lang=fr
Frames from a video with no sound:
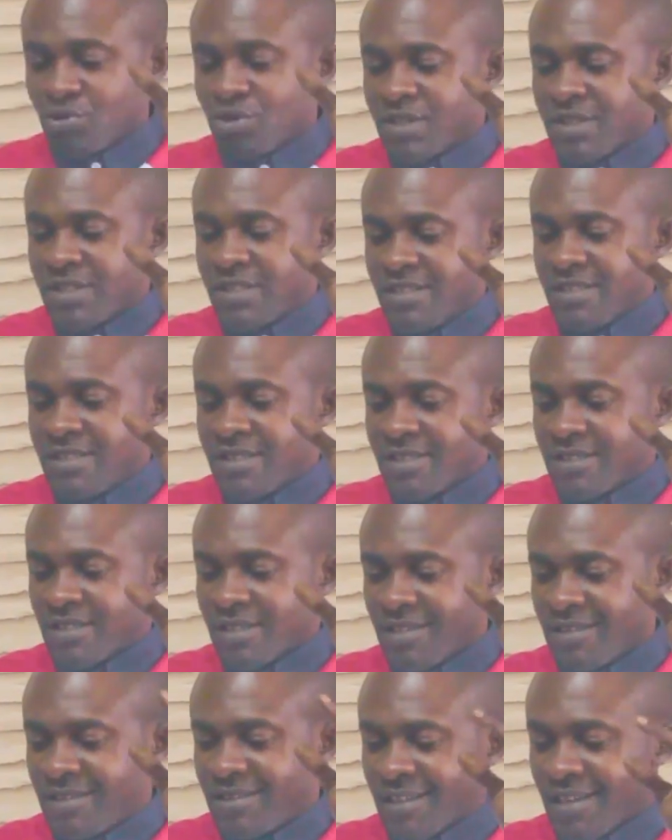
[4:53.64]
je cite,
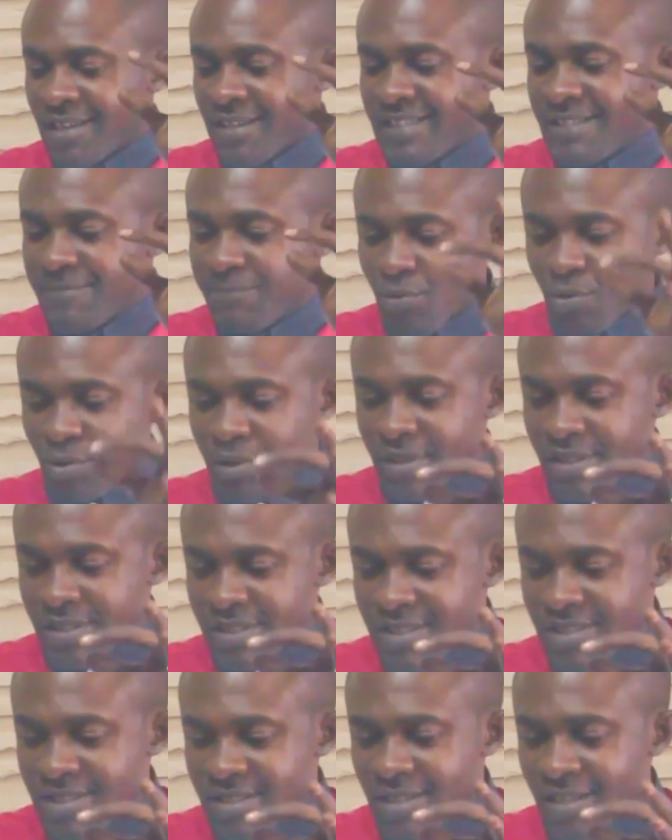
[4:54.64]
était un
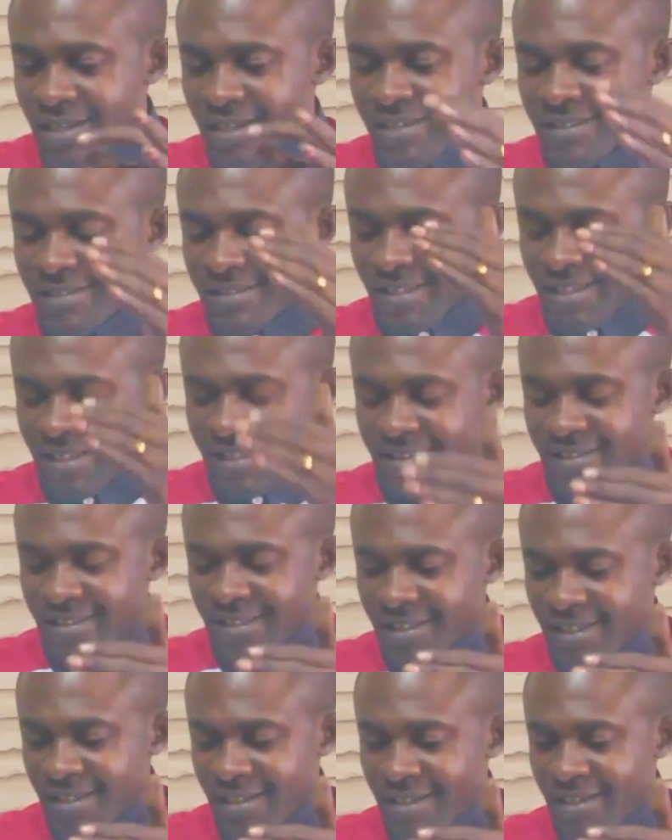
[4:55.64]
hypocrite, un
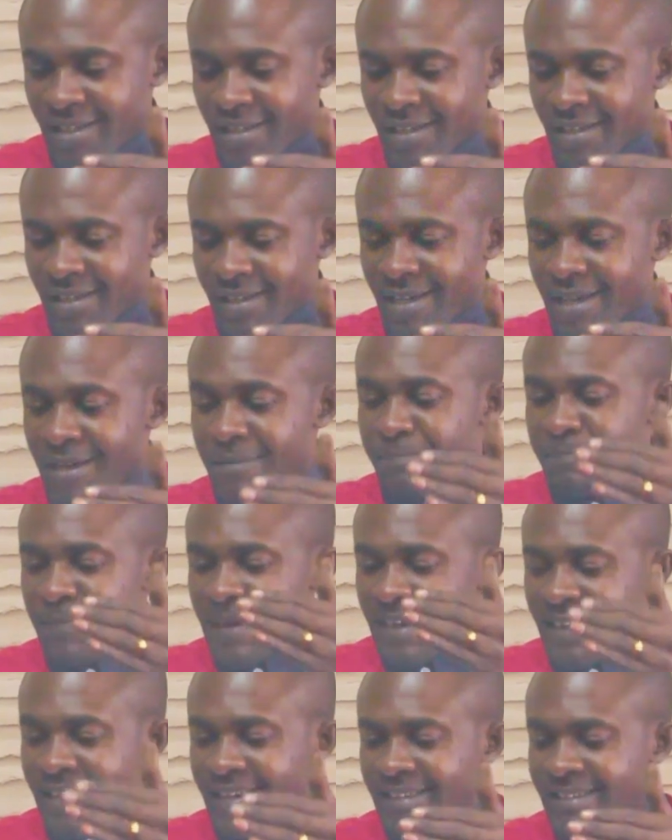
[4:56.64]
traître, un
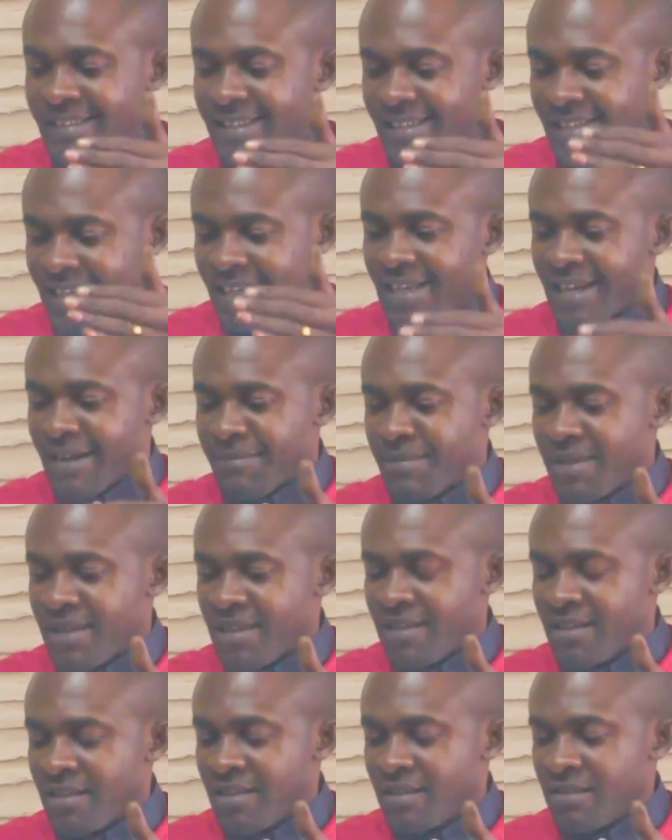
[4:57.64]
parrain des Kagame,
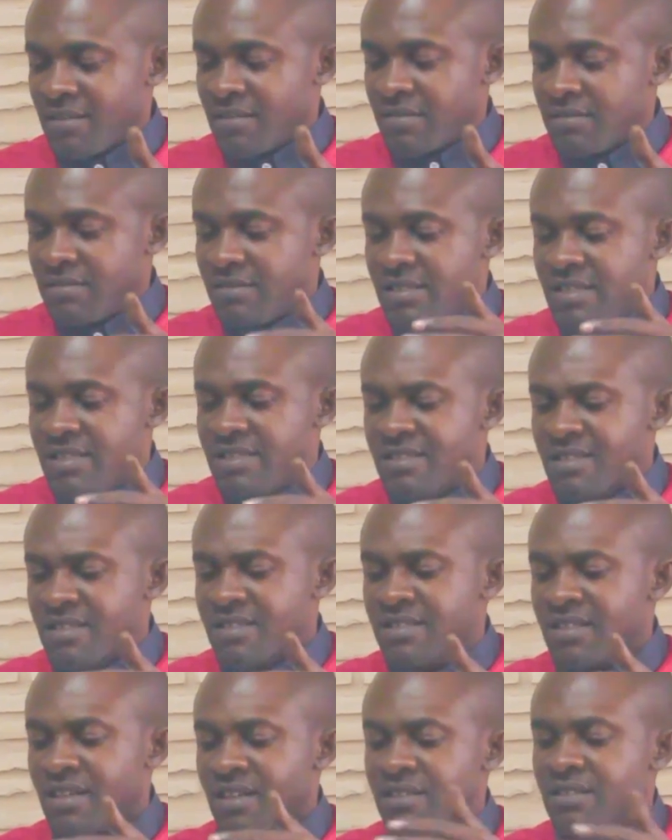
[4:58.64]
disent
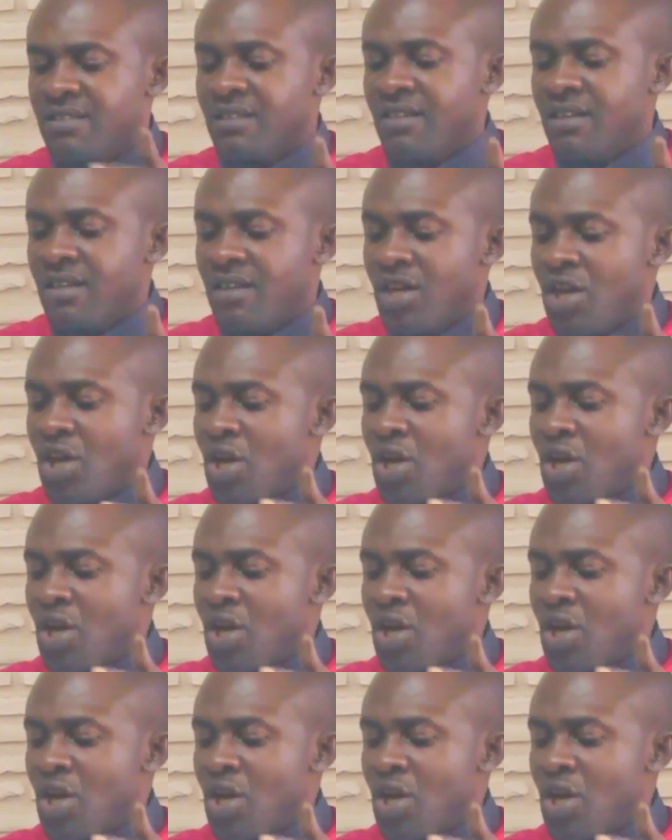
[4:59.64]
certains